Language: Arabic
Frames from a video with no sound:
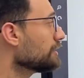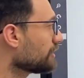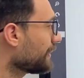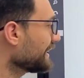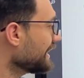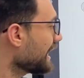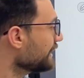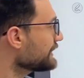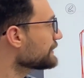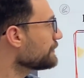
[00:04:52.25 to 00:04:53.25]
طب عندي
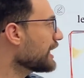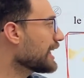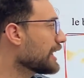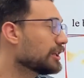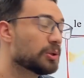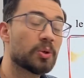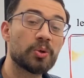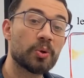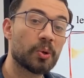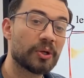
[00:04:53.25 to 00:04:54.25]
حاجه اسمها
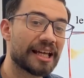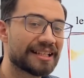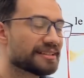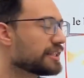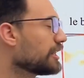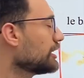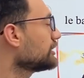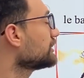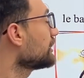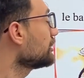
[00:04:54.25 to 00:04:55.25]
ليوجا دي
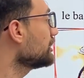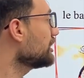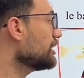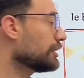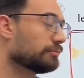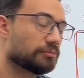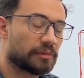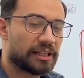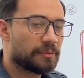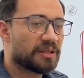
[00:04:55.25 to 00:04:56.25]
رياضه تقليديه
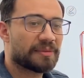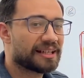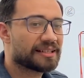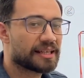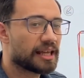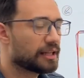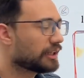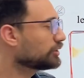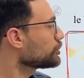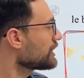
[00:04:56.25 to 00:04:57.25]
اللي بيمارسها
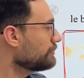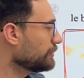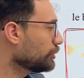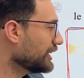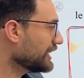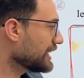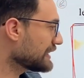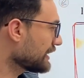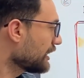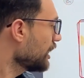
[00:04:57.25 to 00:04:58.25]
لا تسبب له اي اذى